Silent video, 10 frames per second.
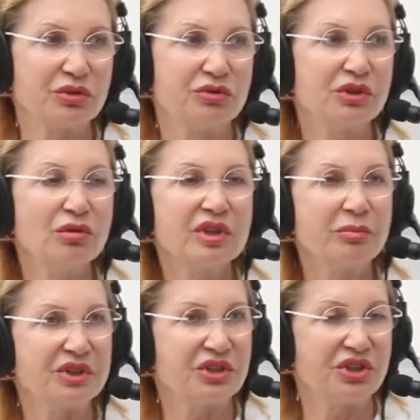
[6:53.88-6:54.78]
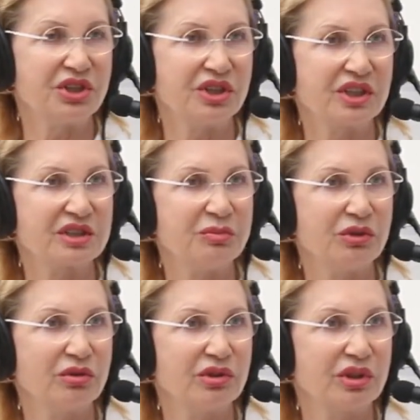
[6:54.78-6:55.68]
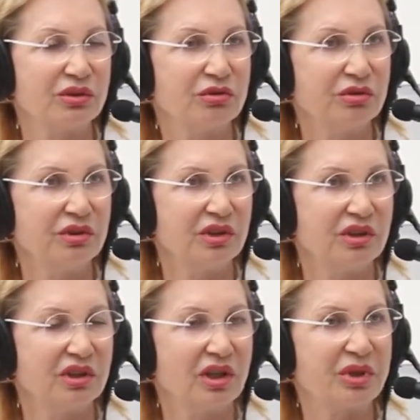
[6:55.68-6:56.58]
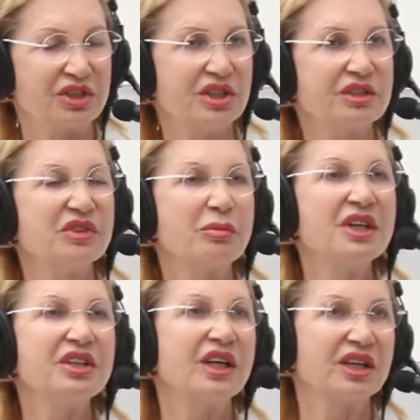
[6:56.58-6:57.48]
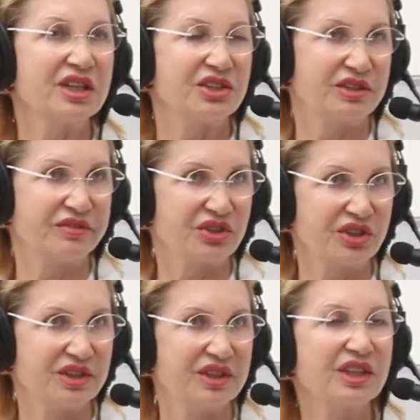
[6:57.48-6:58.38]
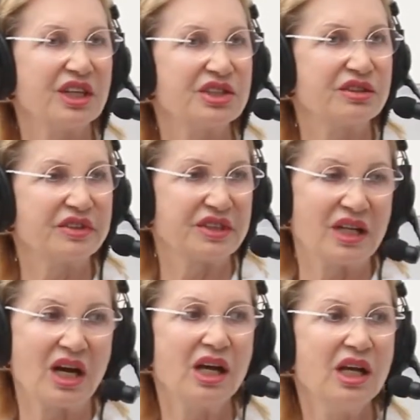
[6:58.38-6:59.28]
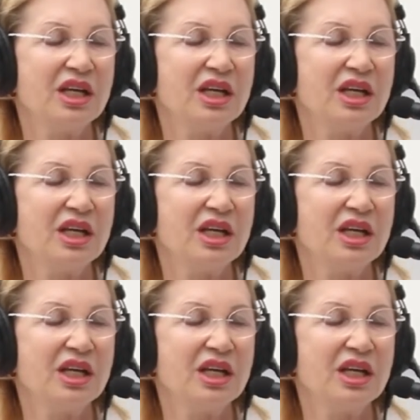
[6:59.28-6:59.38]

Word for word: что не только посещение косметолога, но и обращайте внимание на качество жизни, качество сна,